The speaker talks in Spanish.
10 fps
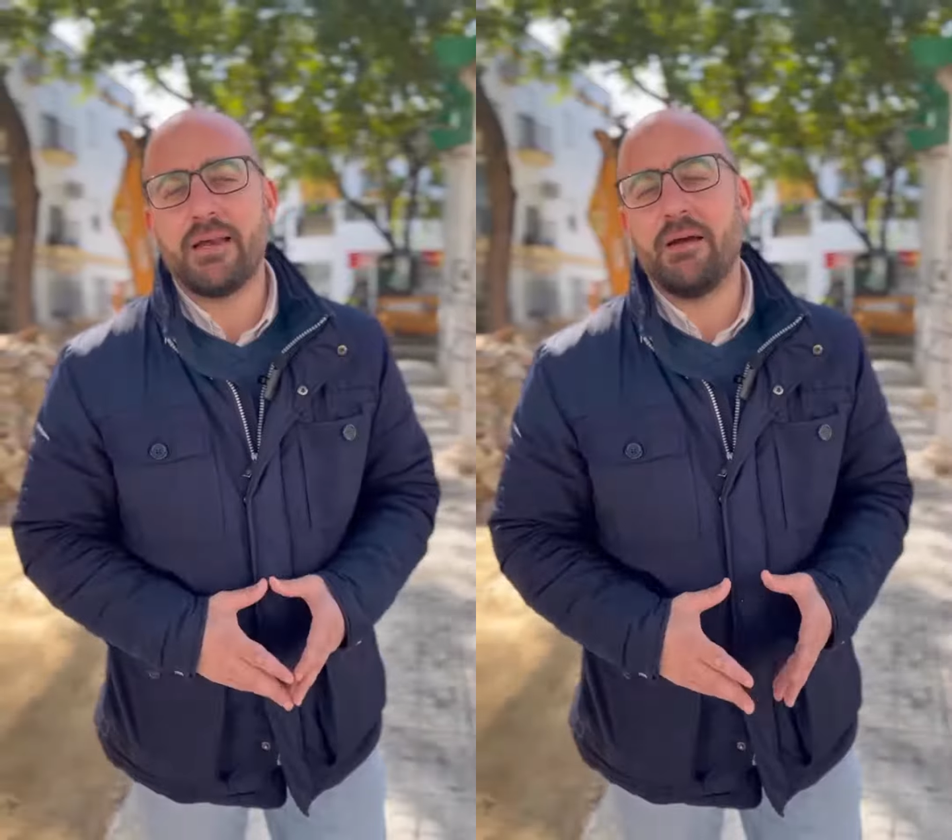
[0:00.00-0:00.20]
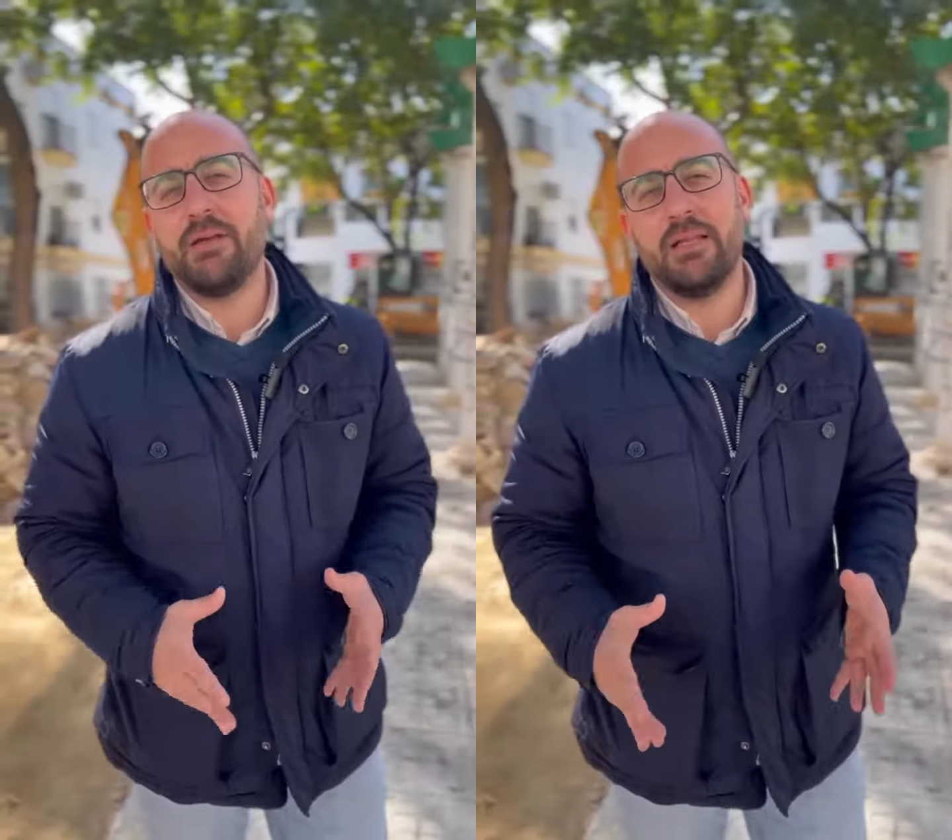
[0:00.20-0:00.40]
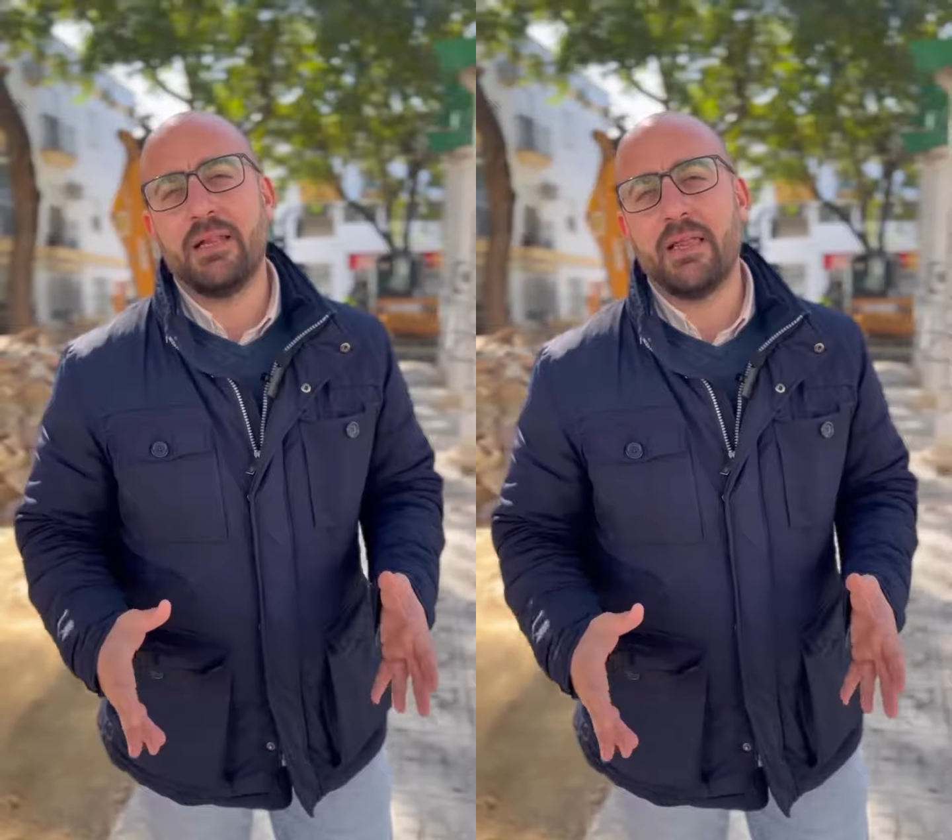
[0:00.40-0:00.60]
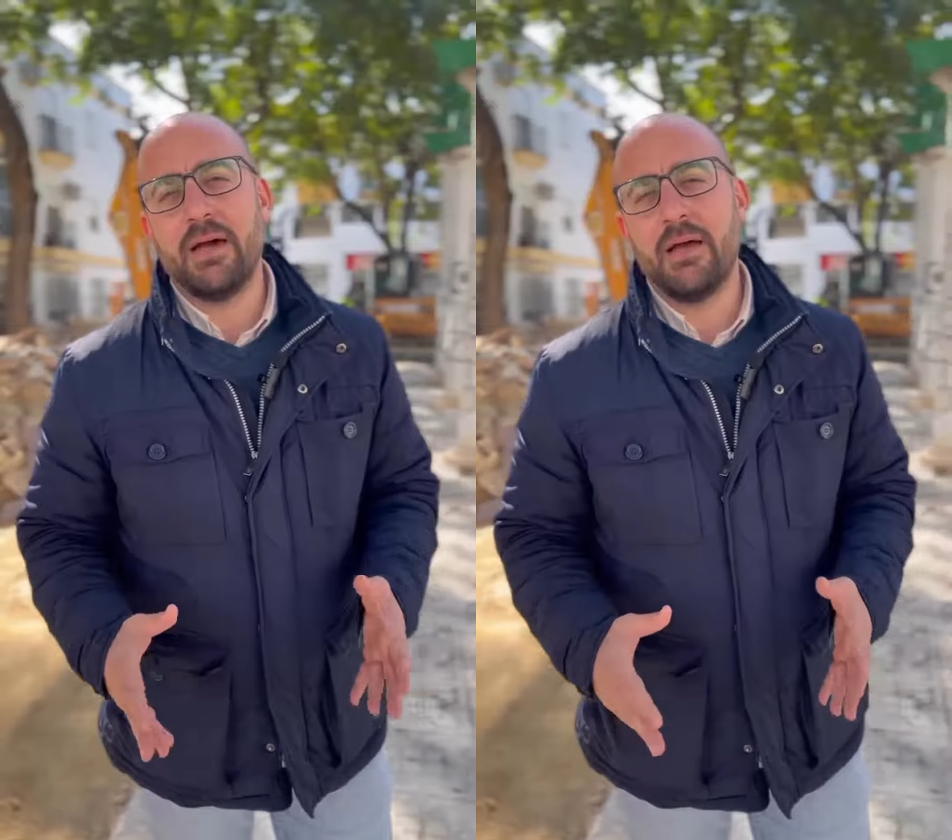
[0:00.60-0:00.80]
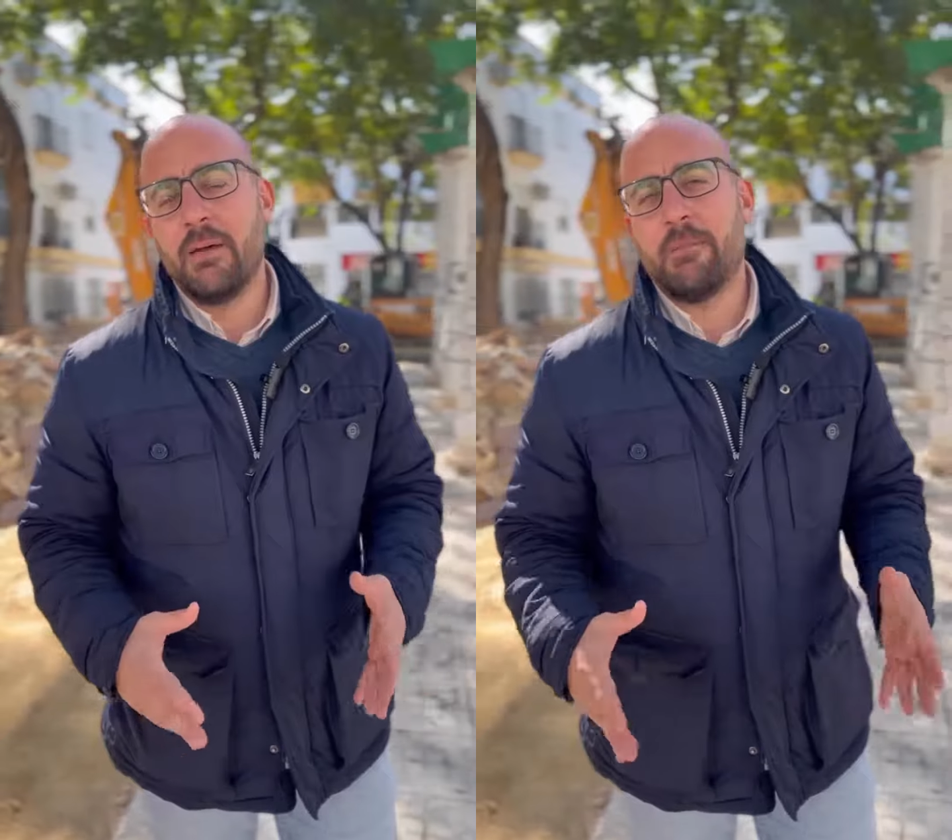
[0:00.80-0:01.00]

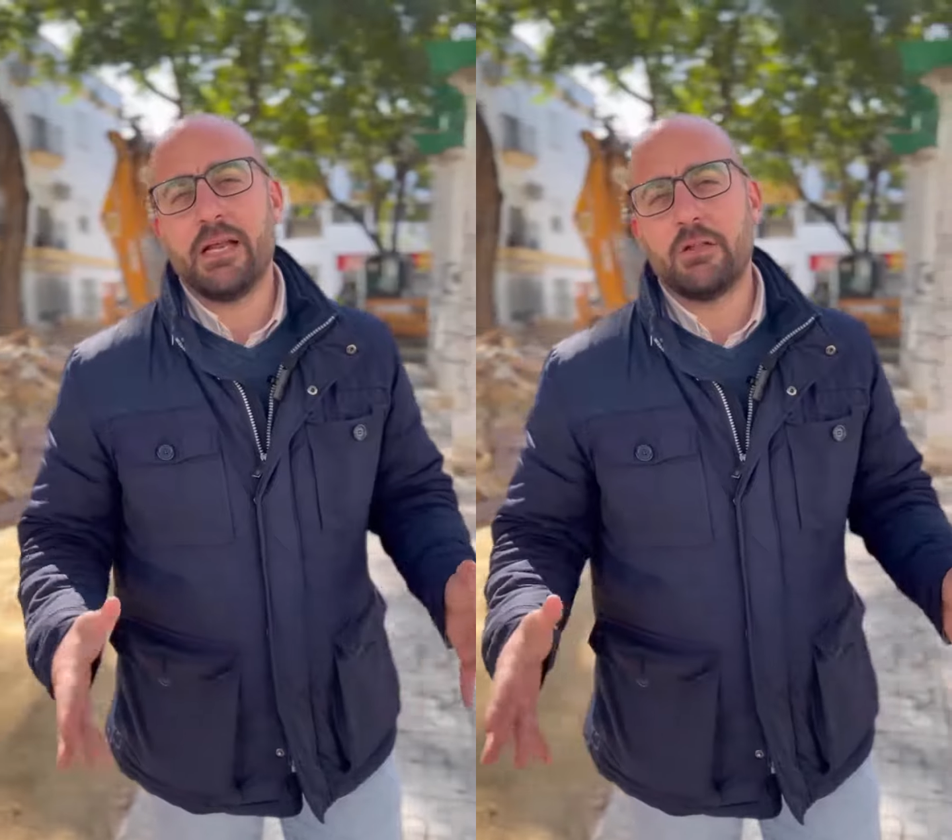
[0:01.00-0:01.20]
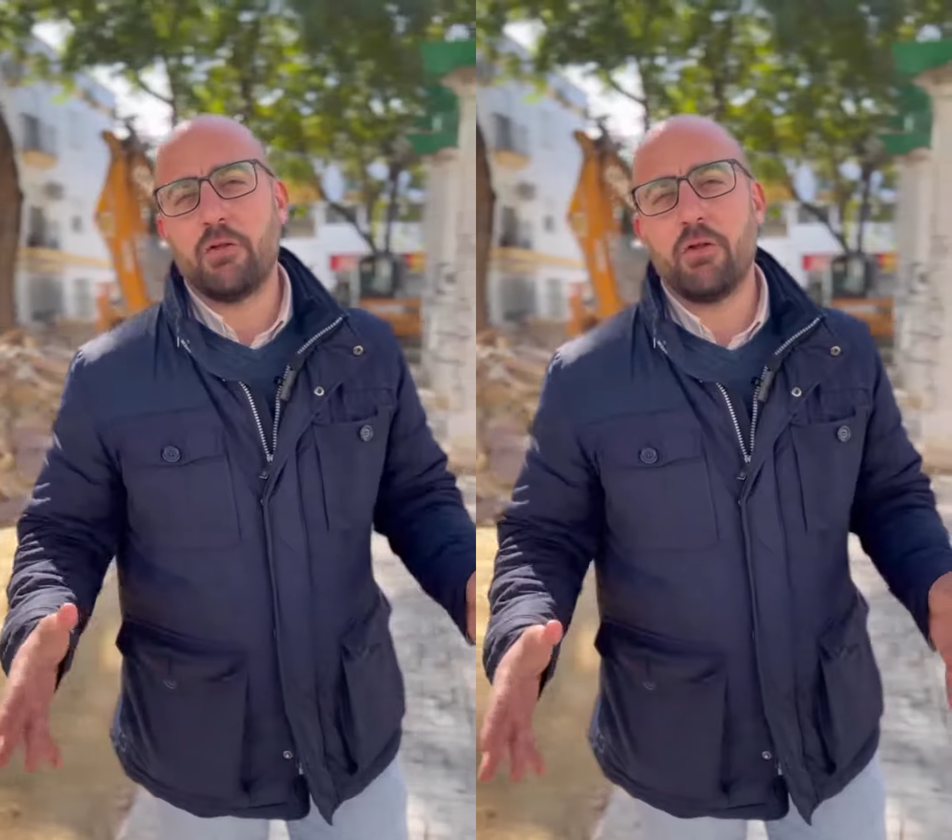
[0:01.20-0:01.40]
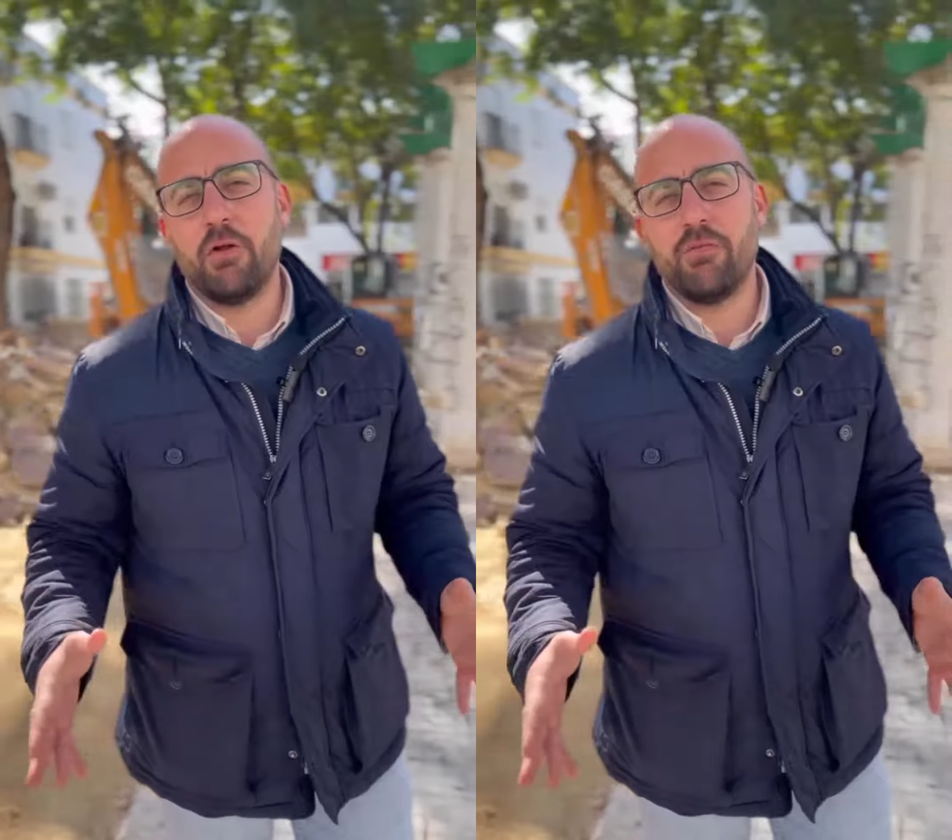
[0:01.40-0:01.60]
rehabilitada para todos los